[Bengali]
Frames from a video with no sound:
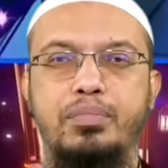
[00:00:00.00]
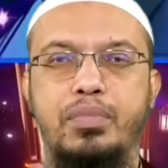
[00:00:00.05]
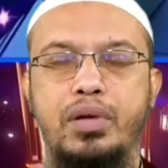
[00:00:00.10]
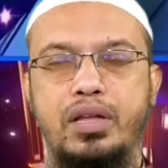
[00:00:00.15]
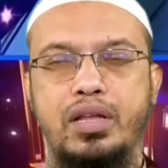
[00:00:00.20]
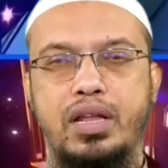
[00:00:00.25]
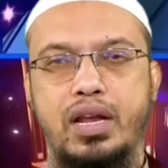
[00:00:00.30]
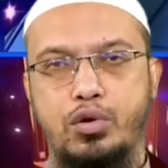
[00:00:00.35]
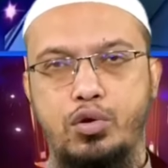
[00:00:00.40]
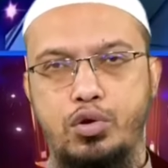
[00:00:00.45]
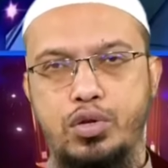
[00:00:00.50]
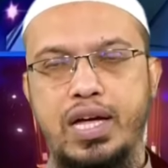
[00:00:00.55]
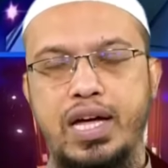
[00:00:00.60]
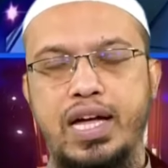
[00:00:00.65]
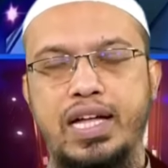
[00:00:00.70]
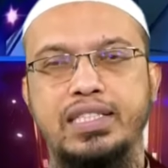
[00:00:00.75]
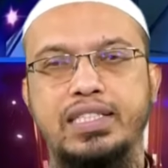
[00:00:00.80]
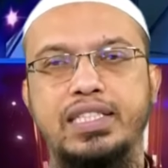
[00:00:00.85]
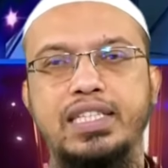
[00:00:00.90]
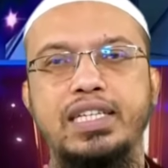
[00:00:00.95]
নানা কথা
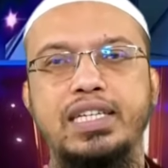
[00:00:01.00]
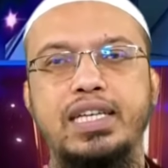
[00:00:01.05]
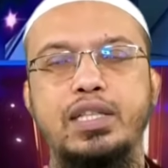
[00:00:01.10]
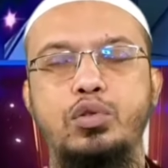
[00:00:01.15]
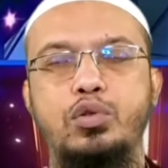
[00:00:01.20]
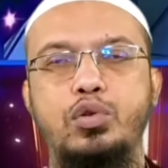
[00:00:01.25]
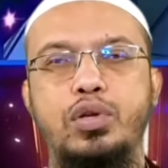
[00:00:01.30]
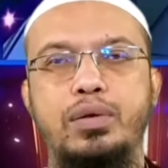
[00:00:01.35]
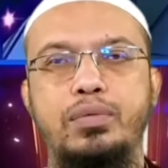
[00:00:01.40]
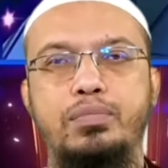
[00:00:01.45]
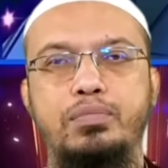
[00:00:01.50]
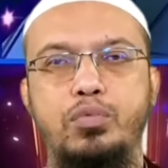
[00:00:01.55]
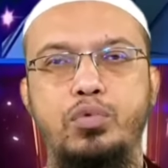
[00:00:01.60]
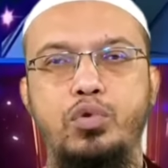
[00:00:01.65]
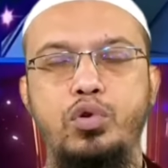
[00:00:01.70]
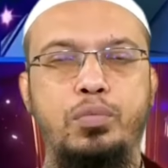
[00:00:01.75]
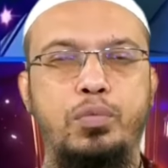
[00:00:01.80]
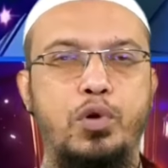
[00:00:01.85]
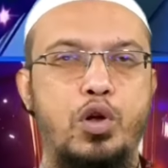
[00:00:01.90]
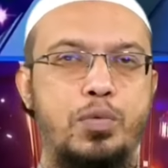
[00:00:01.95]
আছে কিন্তু এর
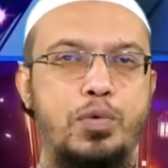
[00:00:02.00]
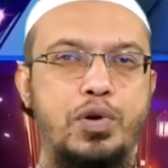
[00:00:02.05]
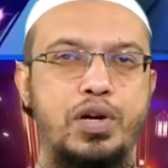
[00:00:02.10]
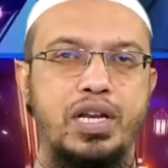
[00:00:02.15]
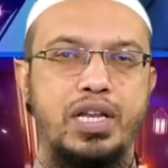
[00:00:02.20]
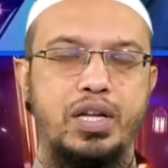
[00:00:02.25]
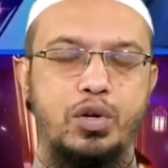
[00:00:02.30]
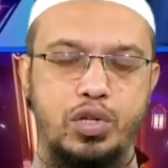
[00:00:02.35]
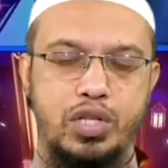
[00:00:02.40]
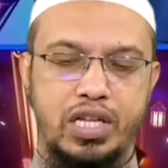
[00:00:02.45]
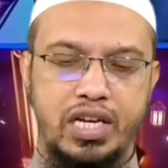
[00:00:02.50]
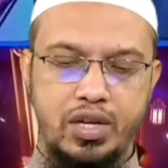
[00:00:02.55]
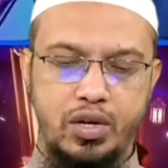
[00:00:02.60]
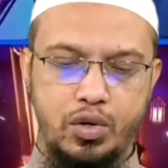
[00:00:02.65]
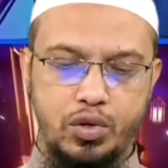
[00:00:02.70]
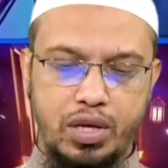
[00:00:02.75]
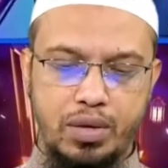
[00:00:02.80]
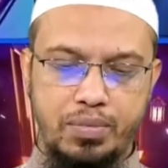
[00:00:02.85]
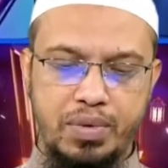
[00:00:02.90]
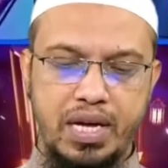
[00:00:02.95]
মূল মর্মটা নিয়ে কথা নেই
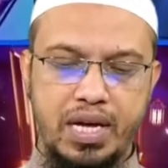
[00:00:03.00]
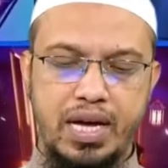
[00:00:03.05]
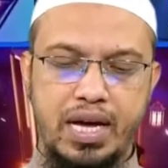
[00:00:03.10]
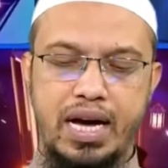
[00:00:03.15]
অতএব